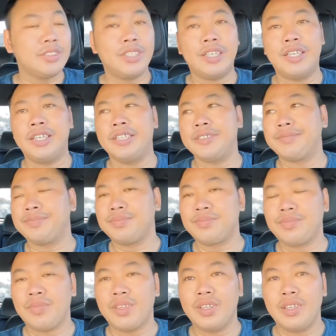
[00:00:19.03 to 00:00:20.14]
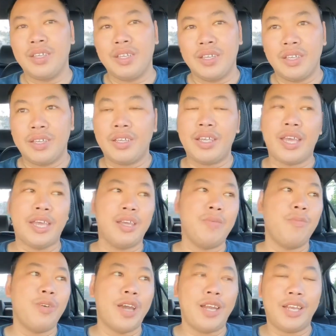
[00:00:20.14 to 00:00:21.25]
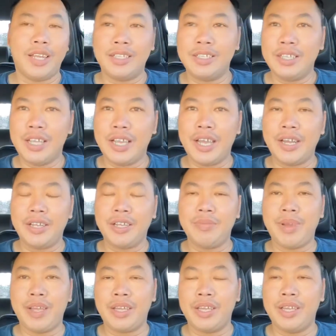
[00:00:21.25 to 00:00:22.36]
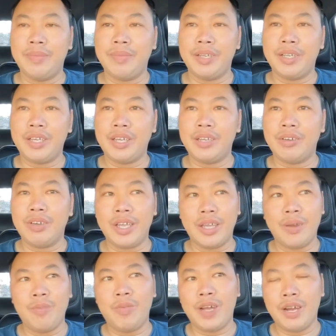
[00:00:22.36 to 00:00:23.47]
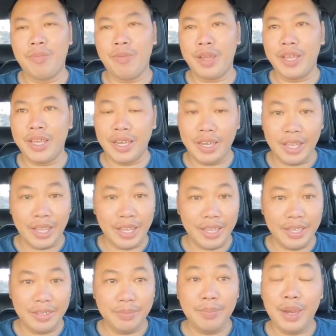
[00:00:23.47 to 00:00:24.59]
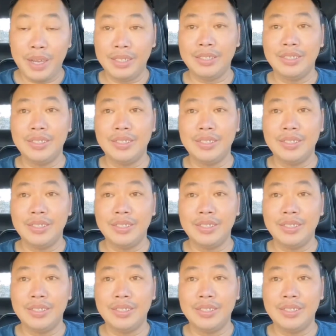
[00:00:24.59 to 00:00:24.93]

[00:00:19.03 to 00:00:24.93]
À ngày hôm qua là ngày thứ hai đó các bạn. Em nghe nói ngày hôm qua là một cái ngày lễ mới